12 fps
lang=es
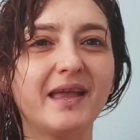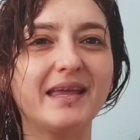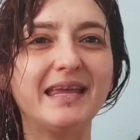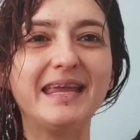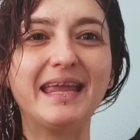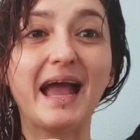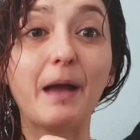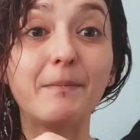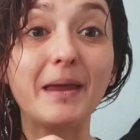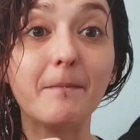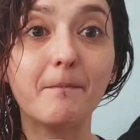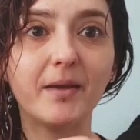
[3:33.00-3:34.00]
y a
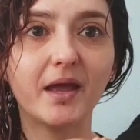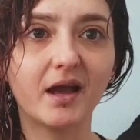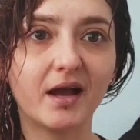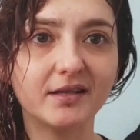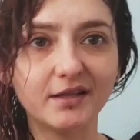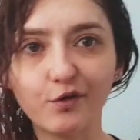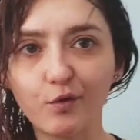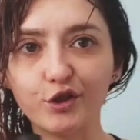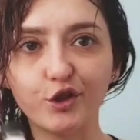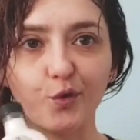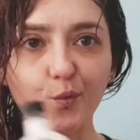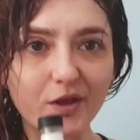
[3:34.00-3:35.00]
mí me encanta
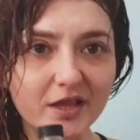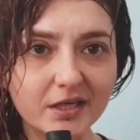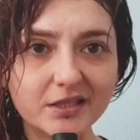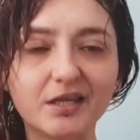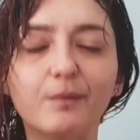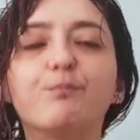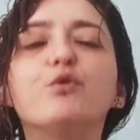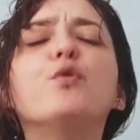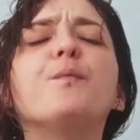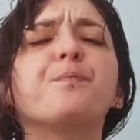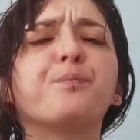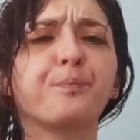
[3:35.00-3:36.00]
cuando encuentro el
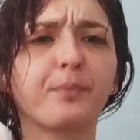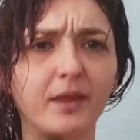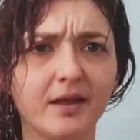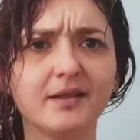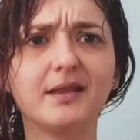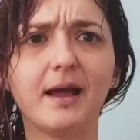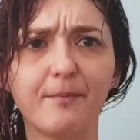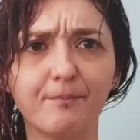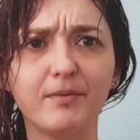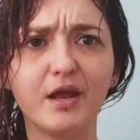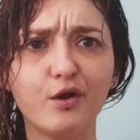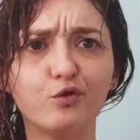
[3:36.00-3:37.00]
champú
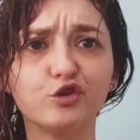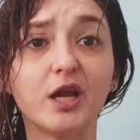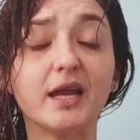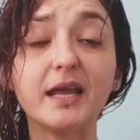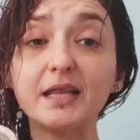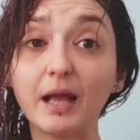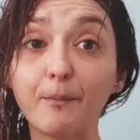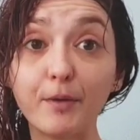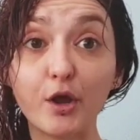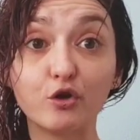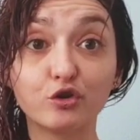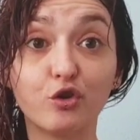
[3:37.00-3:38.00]
también lo usaré y
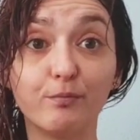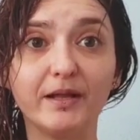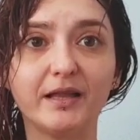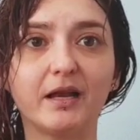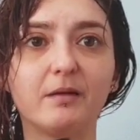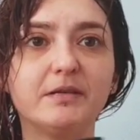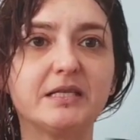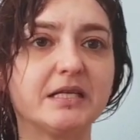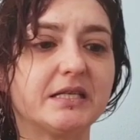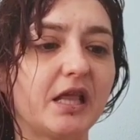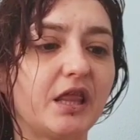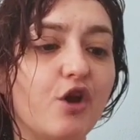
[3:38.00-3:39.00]
también os comentaré mi
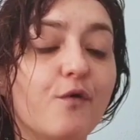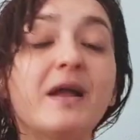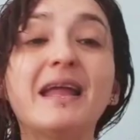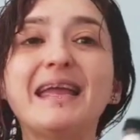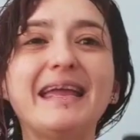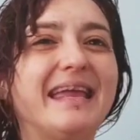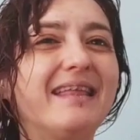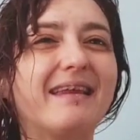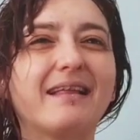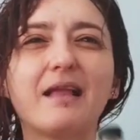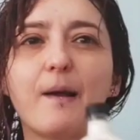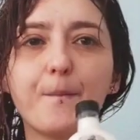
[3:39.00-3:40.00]
sensación.
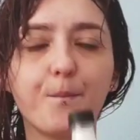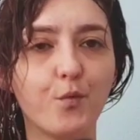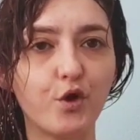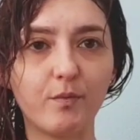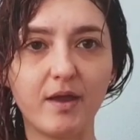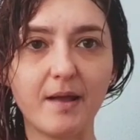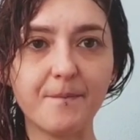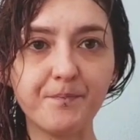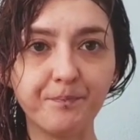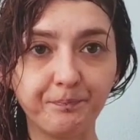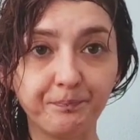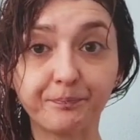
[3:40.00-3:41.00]
Hidrata muy bien
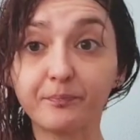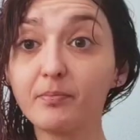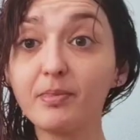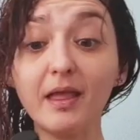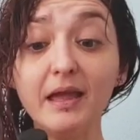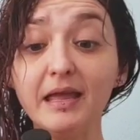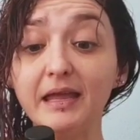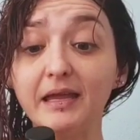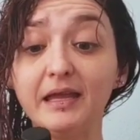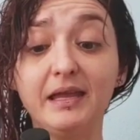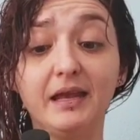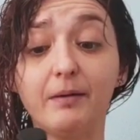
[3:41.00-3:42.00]

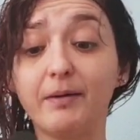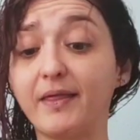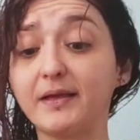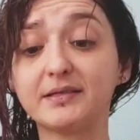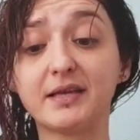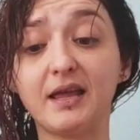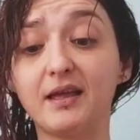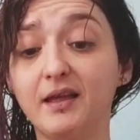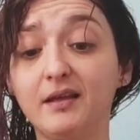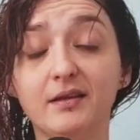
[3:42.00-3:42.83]
y la verdad es que